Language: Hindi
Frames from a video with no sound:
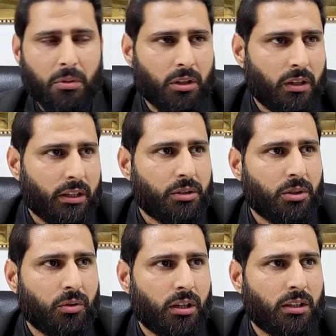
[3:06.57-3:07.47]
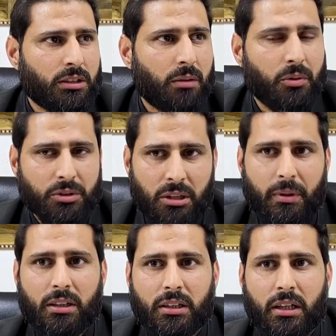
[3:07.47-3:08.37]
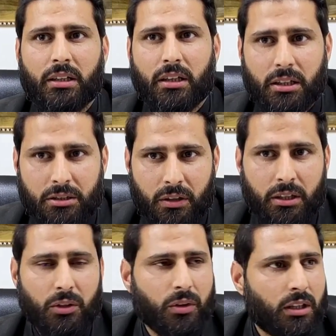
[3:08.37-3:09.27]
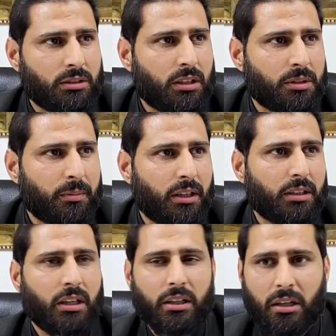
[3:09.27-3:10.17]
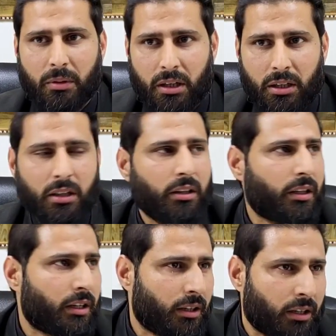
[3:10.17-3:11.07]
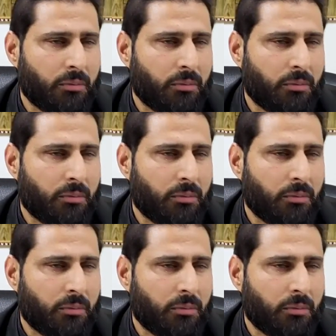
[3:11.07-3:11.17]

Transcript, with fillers: बुधरा के जो वकलान साहब हैं उनसे बात करेंगे किश्तवाड़ के वकलान साहब से बात करेंगे हमारा ठाटरी है